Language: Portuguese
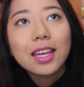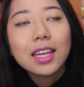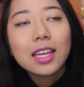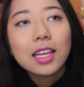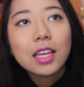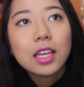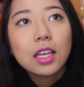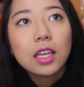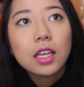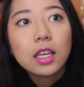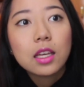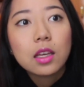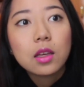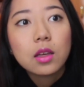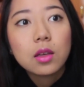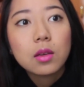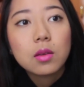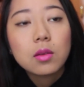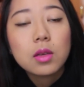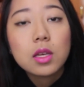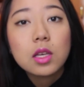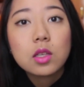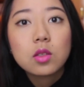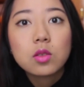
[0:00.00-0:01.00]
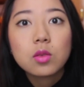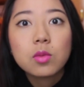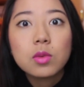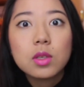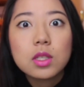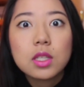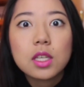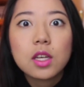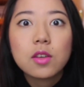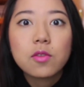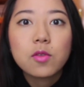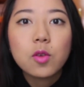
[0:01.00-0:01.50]
E isso
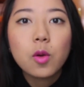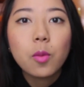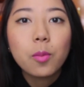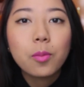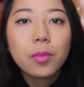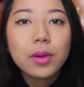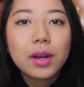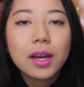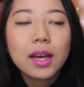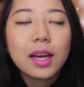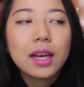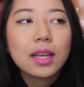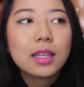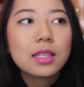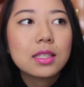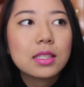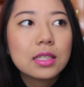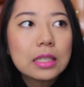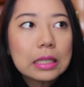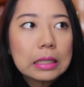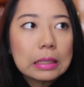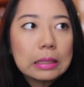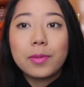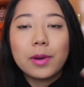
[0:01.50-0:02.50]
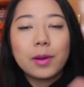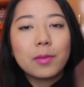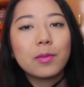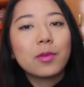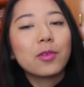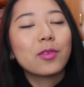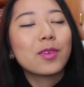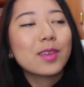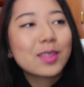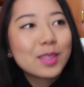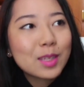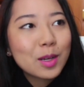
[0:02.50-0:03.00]
me serviu pra, assim, pra
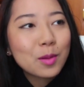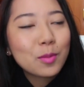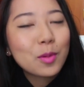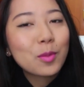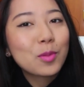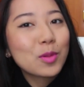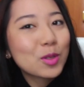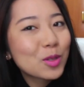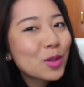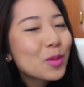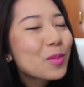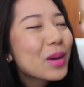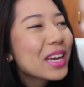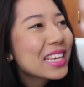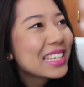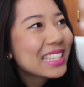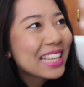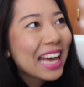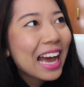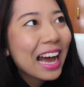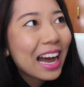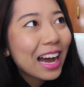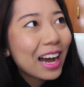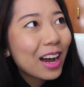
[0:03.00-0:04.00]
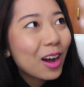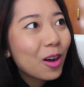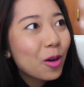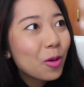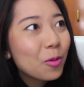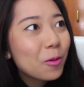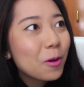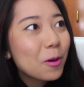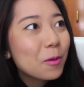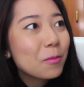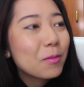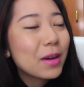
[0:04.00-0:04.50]
me fazer uma pessoa mais
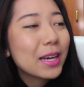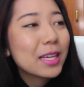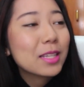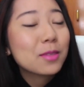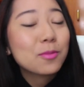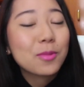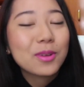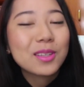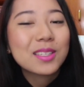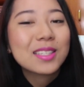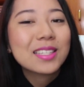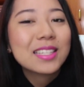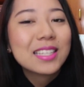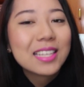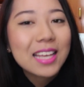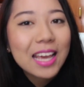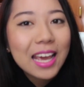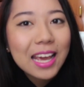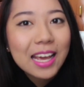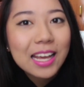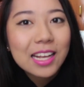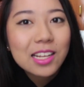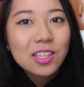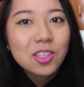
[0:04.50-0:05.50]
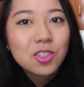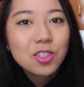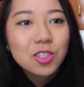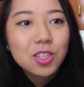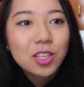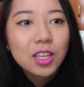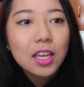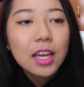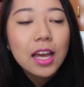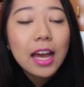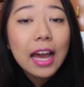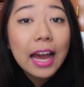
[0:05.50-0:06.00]
calma, mais
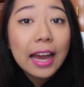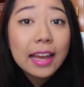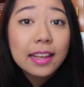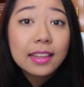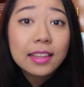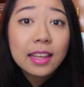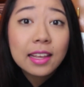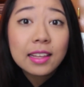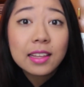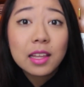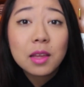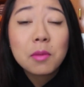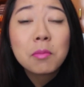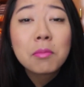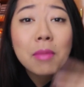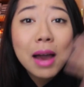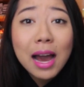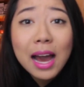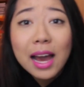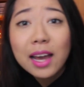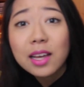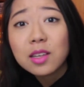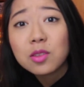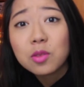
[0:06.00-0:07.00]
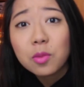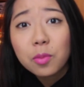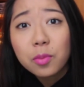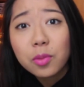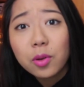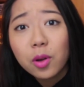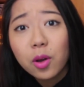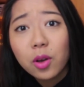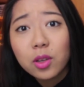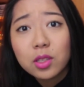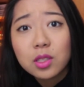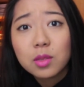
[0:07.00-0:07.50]
paciente, a entender mais o
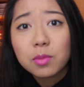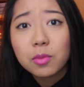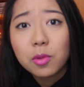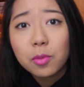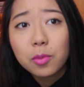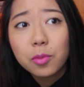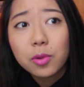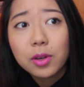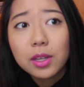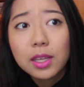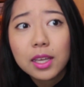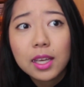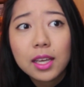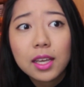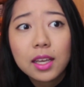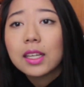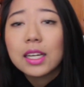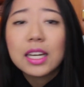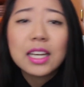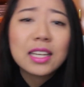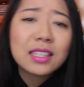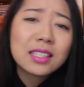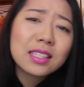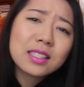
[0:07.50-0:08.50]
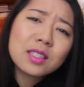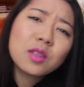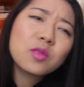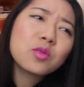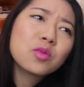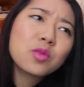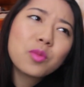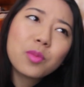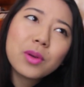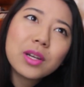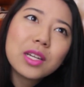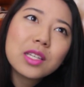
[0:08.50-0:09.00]
próximo, porque crianças são
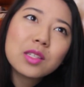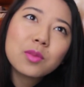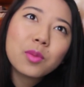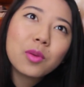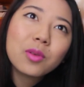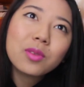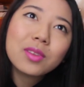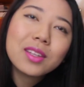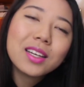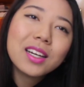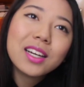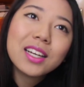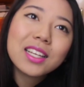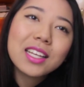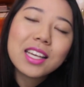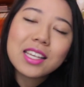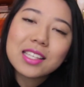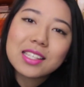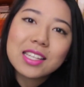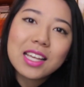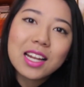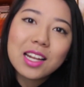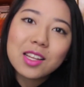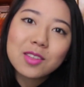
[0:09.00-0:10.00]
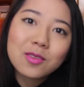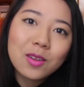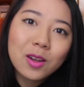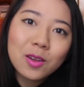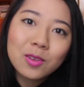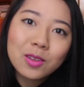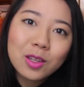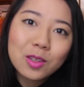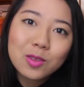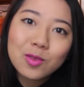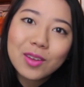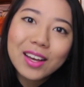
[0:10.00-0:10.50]
super espontâneas, elas
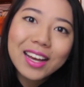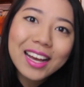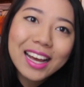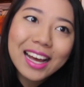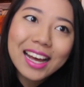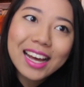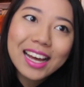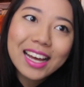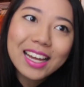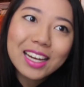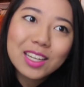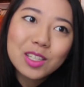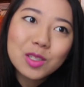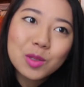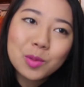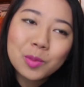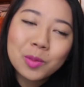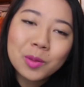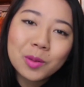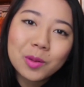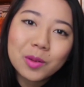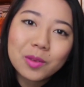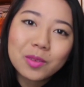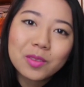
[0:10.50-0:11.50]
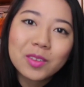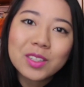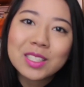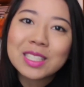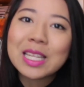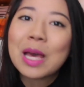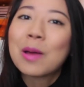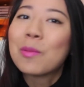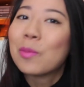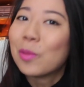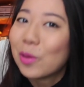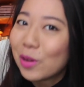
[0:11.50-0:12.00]
falam na sua cara, tipo,
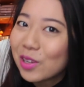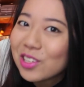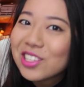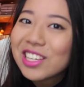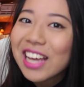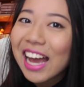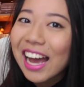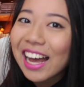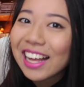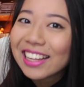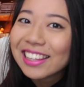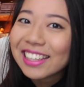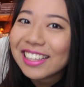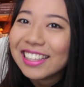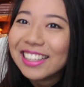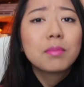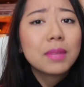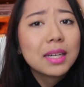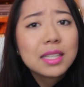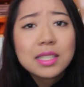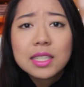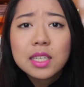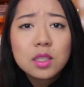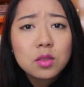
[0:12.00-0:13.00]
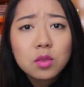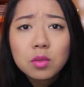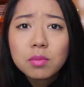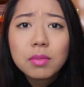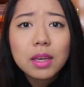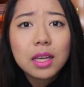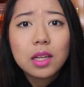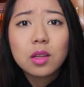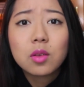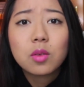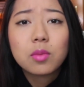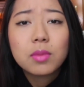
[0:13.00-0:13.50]
você é muito chata. Mas
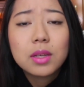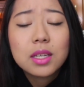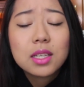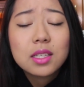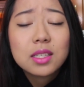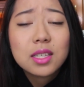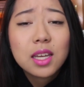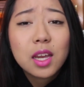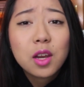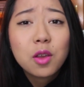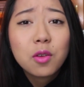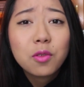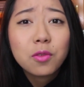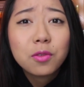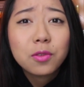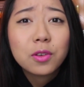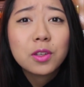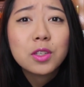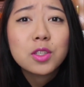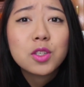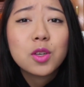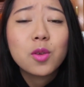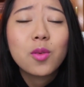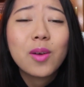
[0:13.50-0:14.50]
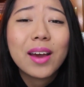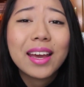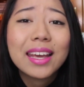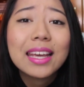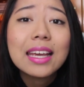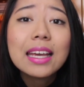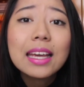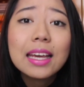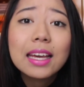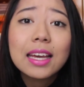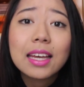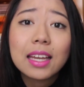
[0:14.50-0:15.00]
resumindo, o Ministério Infantil é
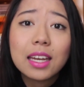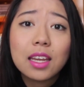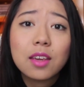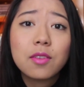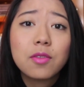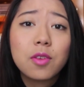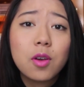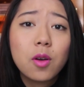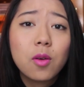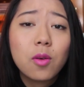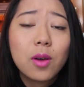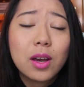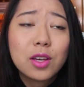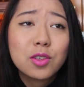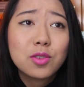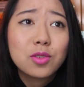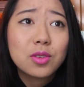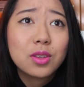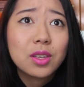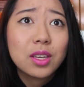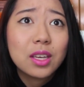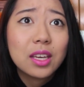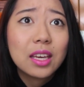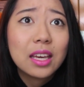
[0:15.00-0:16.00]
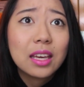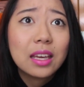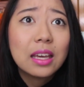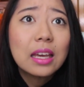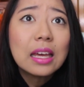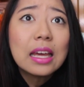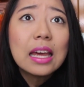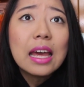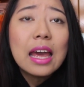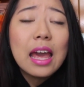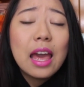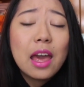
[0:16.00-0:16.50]
incrível, eu acho que
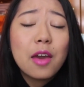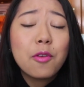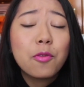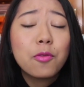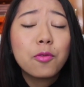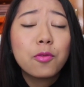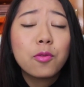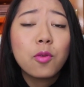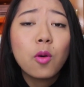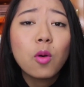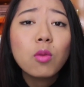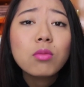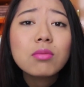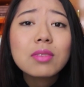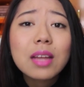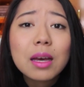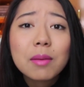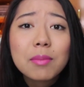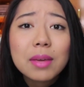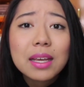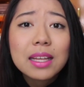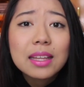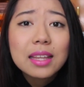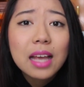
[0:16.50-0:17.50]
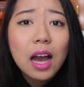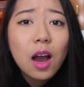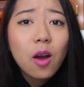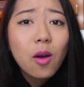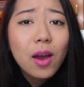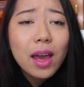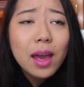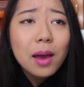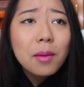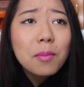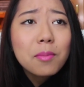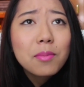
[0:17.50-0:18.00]
é
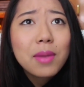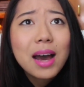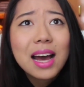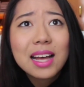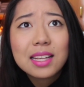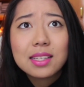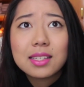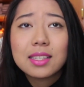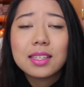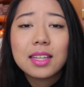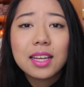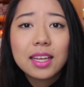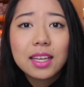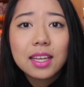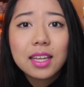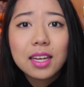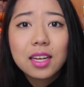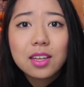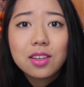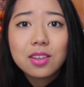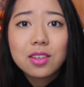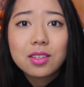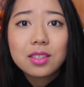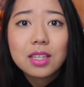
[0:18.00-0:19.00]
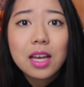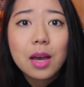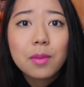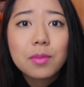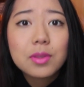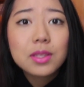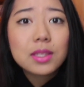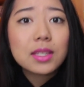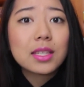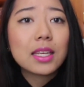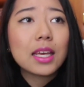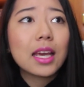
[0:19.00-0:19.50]
fundamental, é a base da igreja,
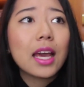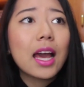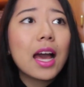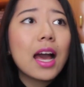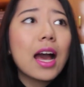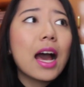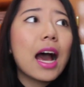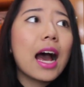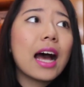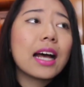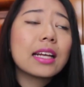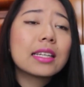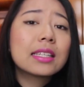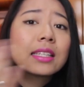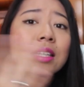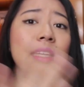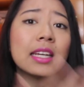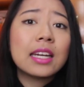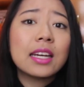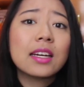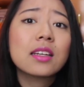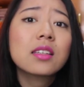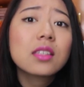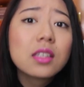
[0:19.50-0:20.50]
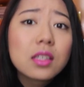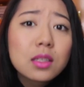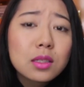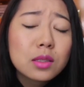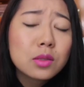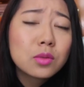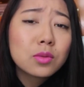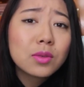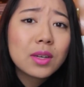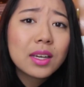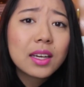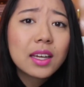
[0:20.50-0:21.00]
sabe? Se as crianças
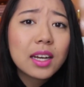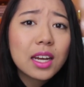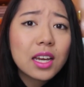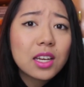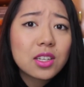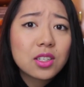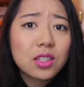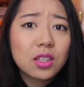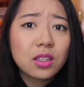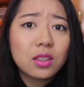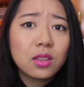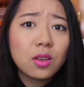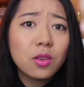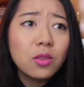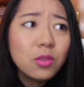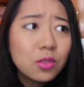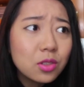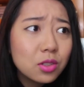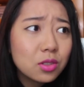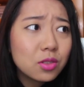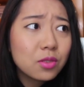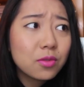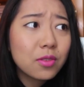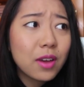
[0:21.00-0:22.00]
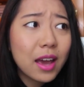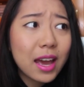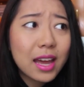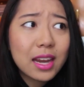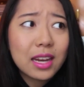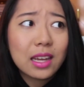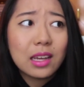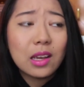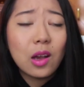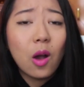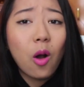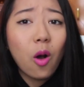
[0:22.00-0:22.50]
da sua igreja não
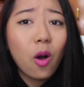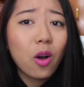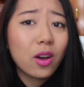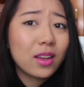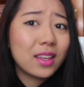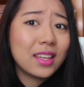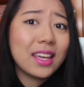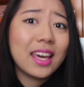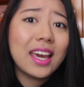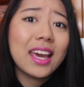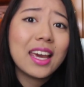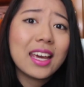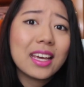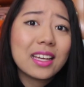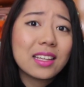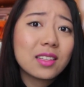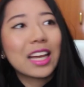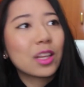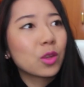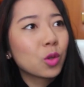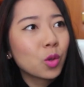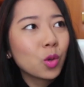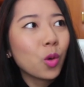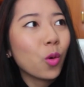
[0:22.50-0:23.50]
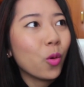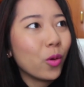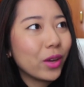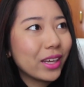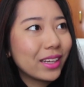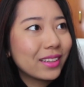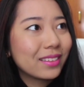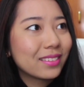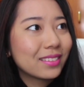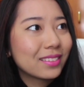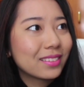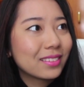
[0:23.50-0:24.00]
estiverem ok, tá tudo
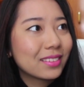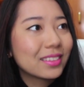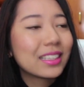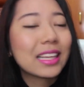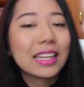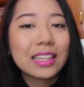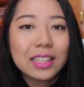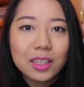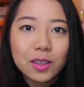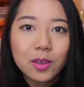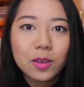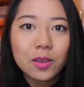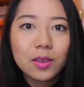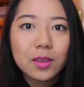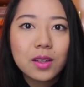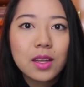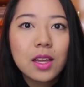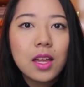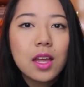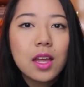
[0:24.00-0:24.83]
ruim, entendeu?